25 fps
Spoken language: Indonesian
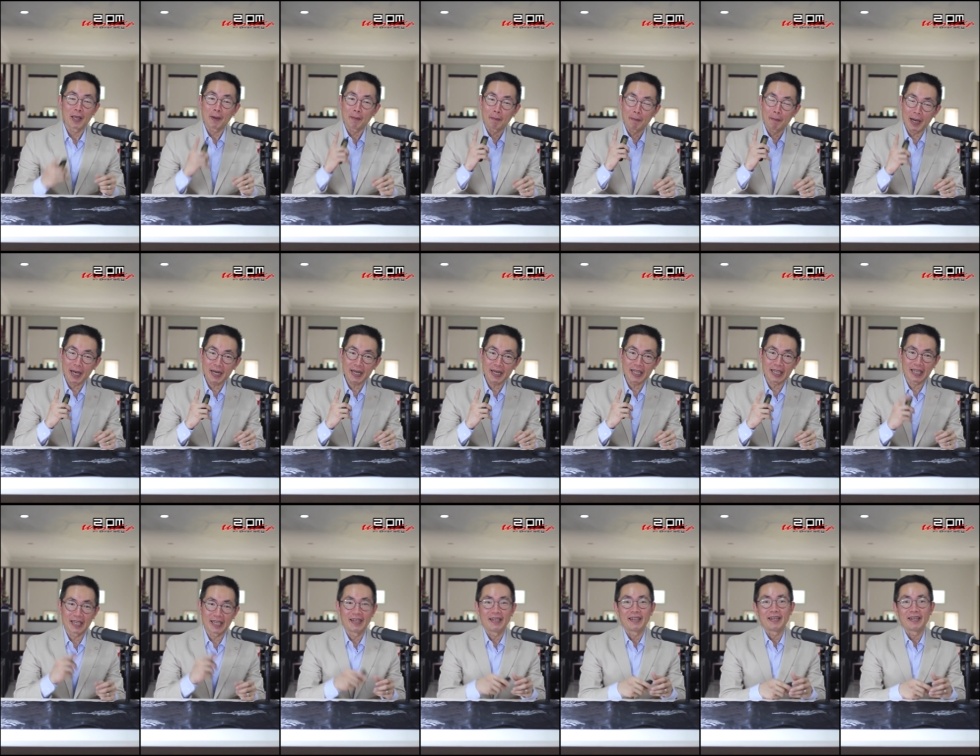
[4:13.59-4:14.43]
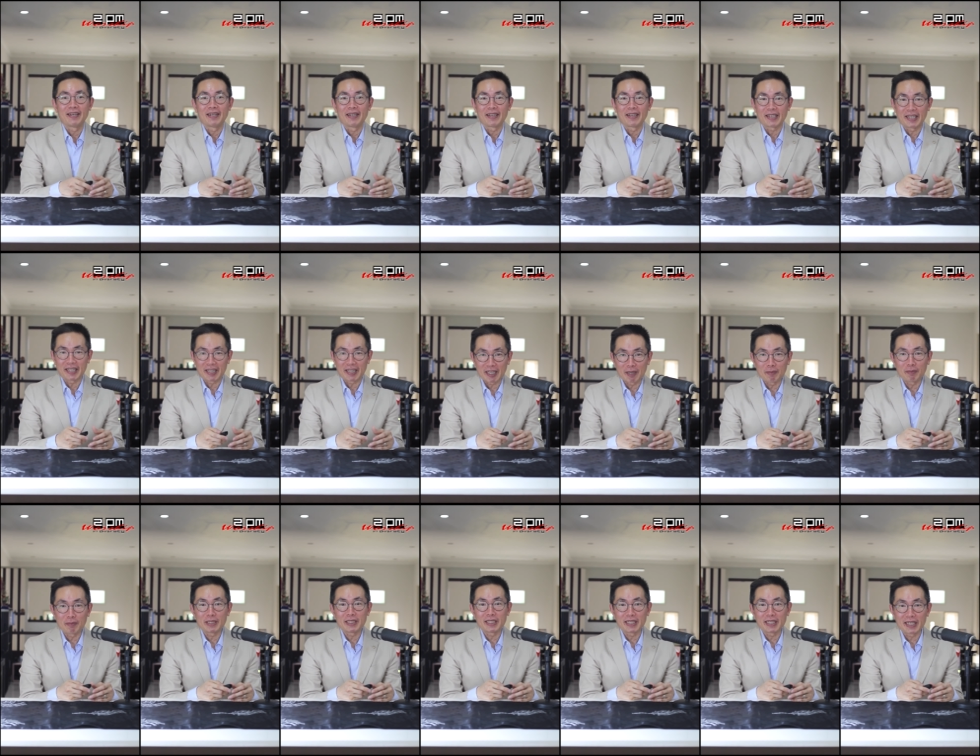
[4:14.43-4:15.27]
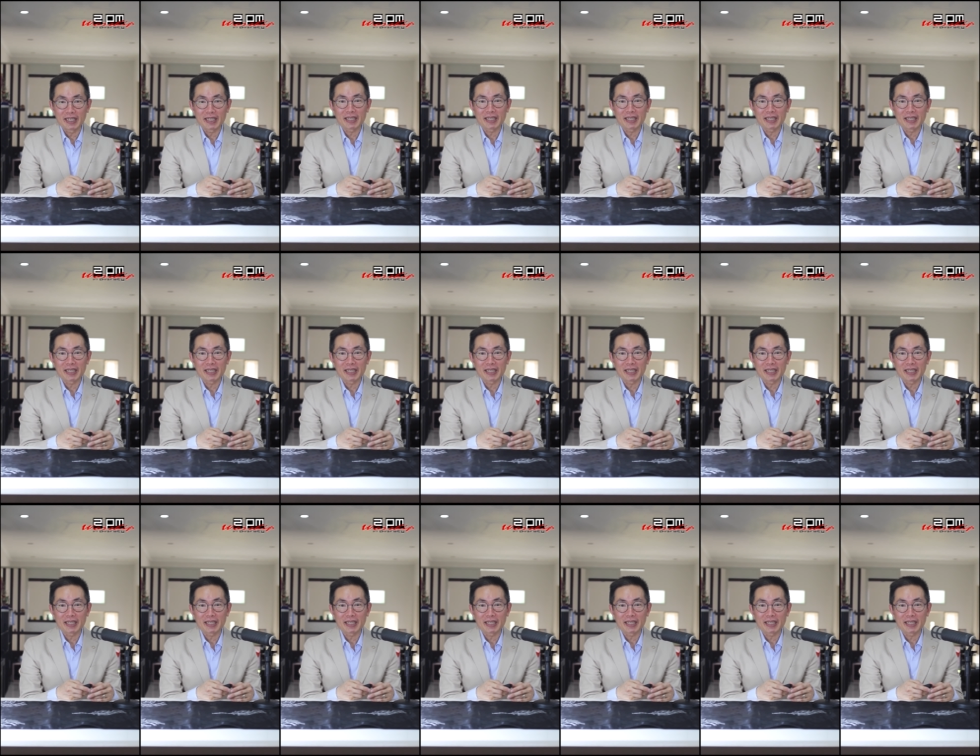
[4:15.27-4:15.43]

Mari kita menjadi